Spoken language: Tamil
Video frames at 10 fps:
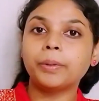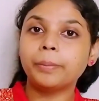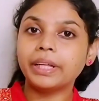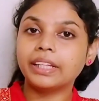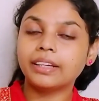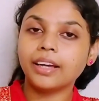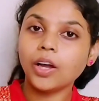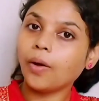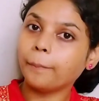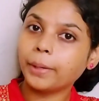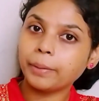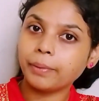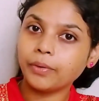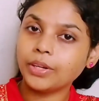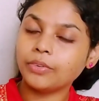இப்போ பார்த்தீங்கன்னா காம்பேக்ட்
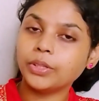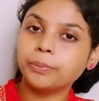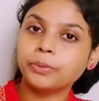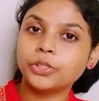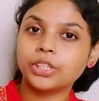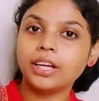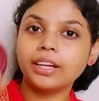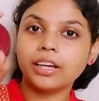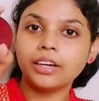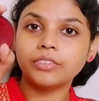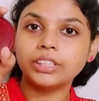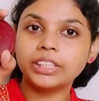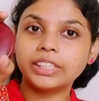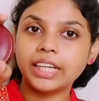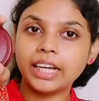பவுடர் வந்து போட்டுடலாம் நான்
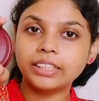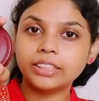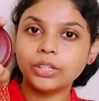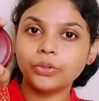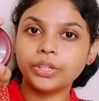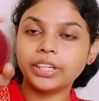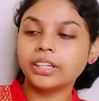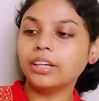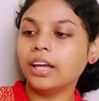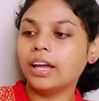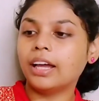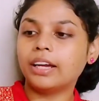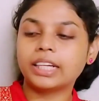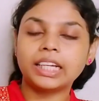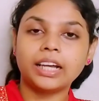வந்து டேஸ்லருடைய
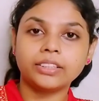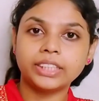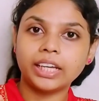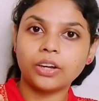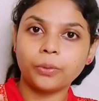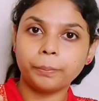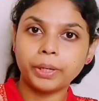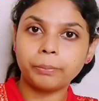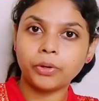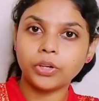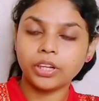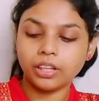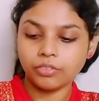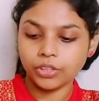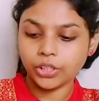கிளாசிக் காம்பேக்ட் பவுடர்
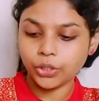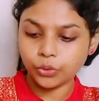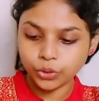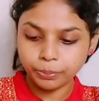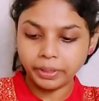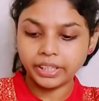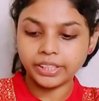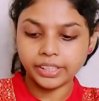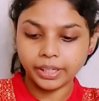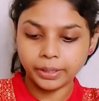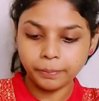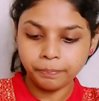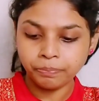தான் வந்து யூஸ் பண்ணிகிட்ருக்கேன்